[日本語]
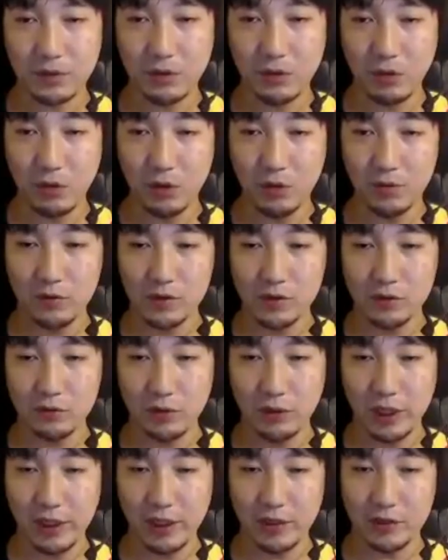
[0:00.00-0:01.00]
こういう風にすると
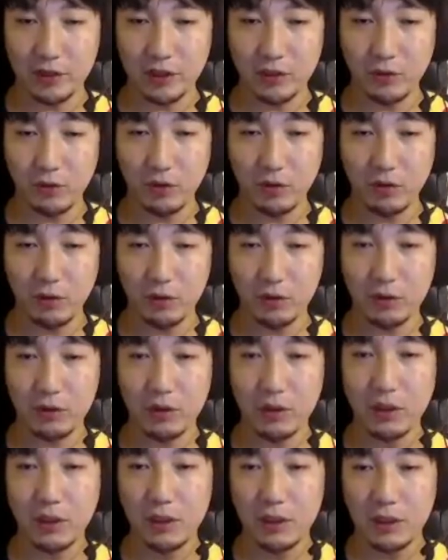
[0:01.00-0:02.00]
やりやすい。ここういう、
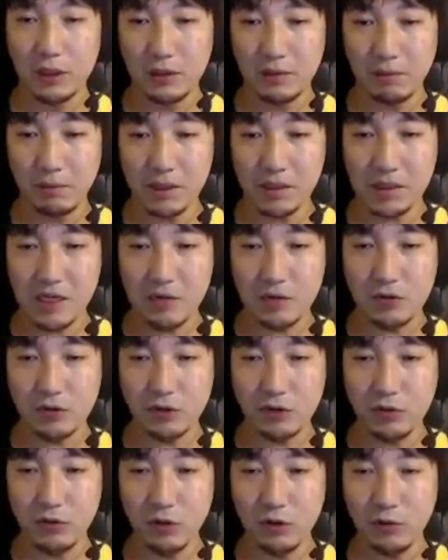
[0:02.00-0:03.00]
別な行
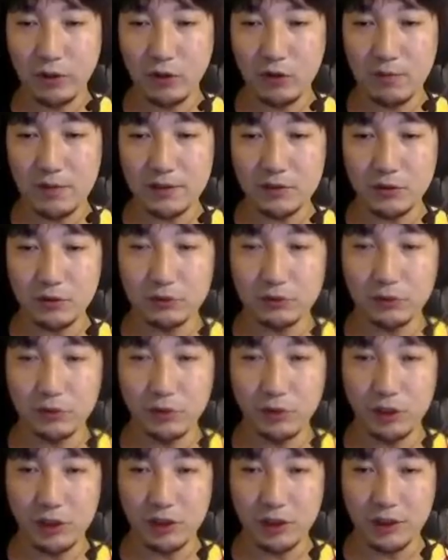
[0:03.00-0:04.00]
動も覚え込ませとくと
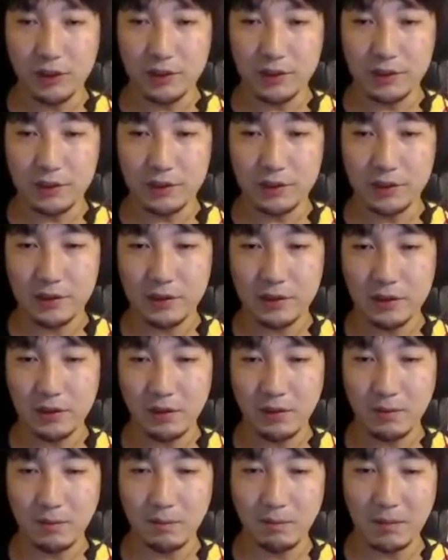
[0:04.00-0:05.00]
よりいいです。
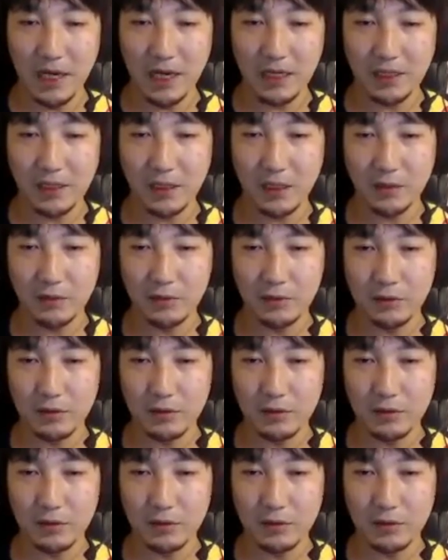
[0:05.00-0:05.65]
前入れる。